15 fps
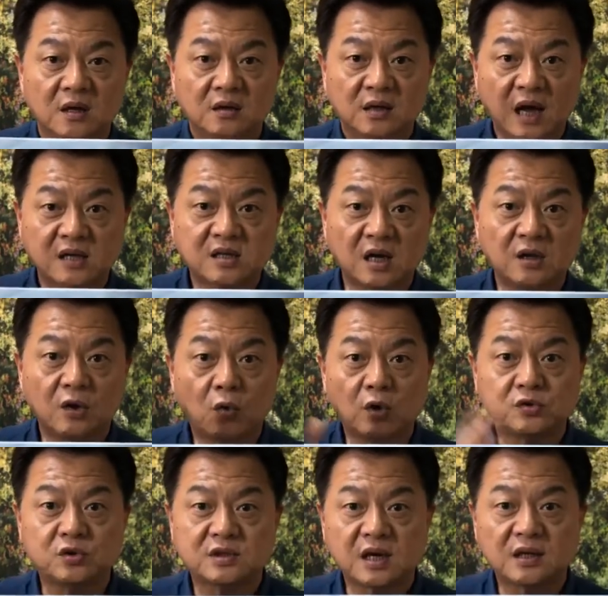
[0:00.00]
台商，你或
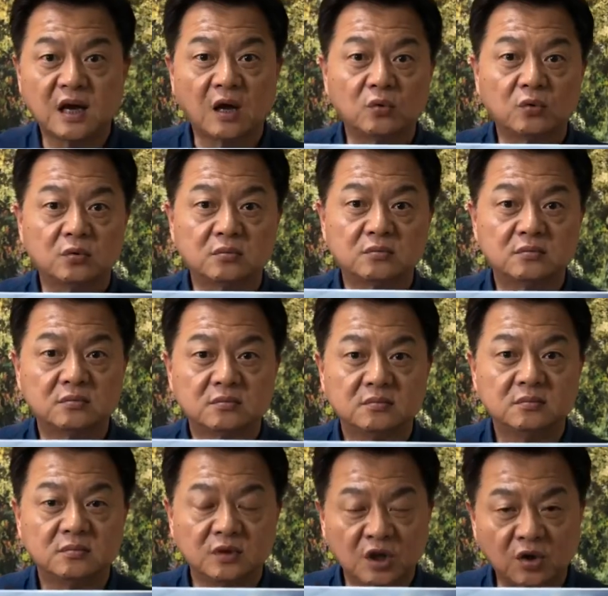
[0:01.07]
许在大陆，
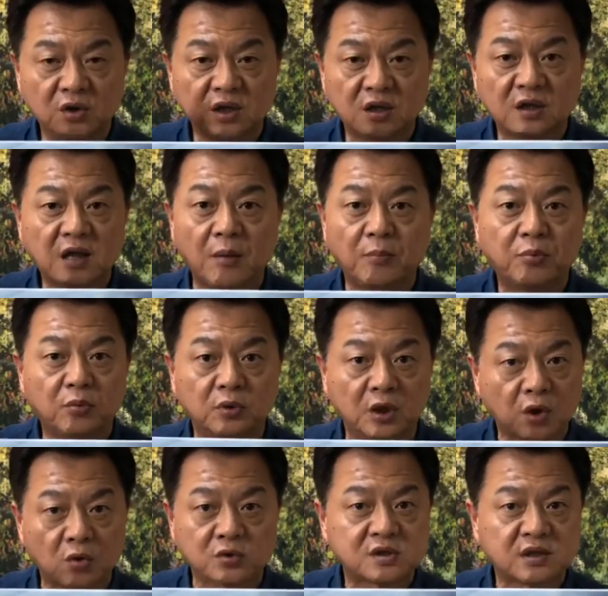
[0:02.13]
你有你的党部，你
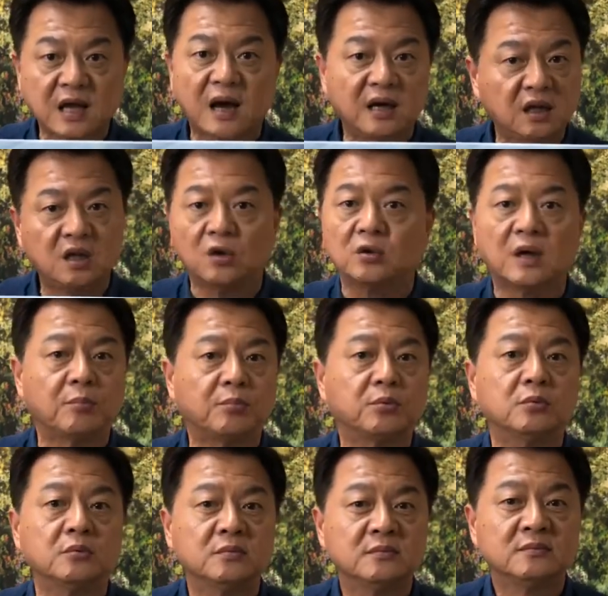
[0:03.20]
公司大一定有党部，